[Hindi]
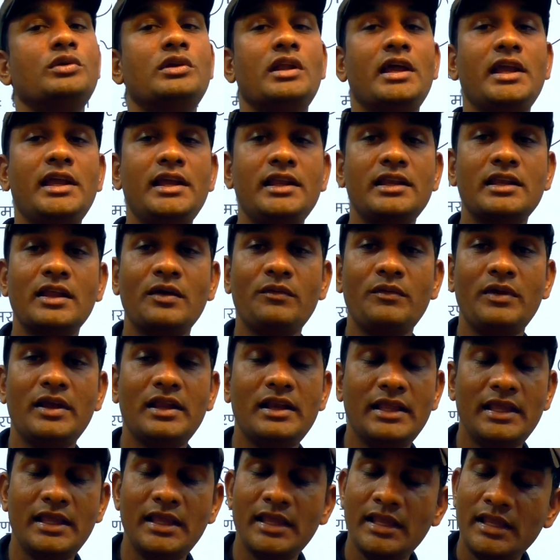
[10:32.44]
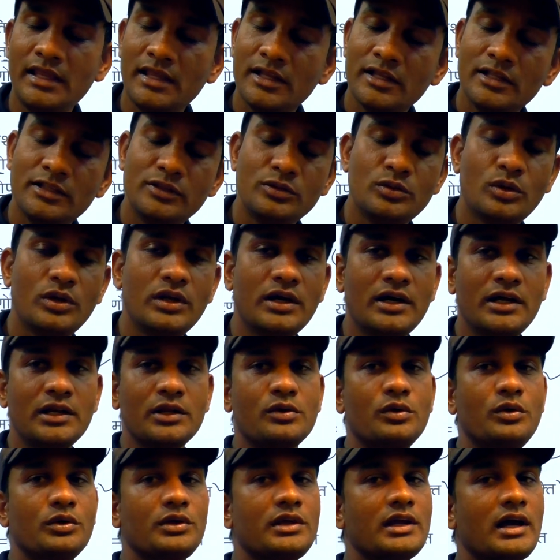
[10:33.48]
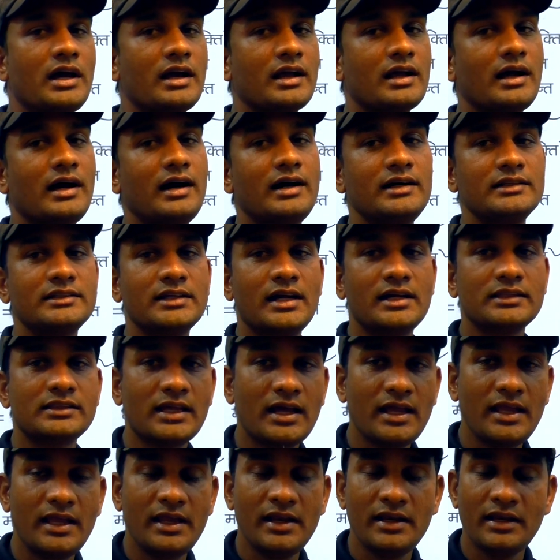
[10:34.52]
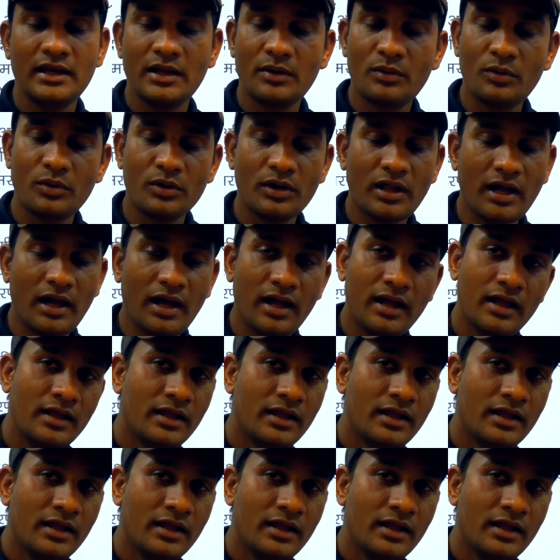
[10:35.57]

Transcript: नई नवेली दुल्हन को क्या कहा जाता है नवोडा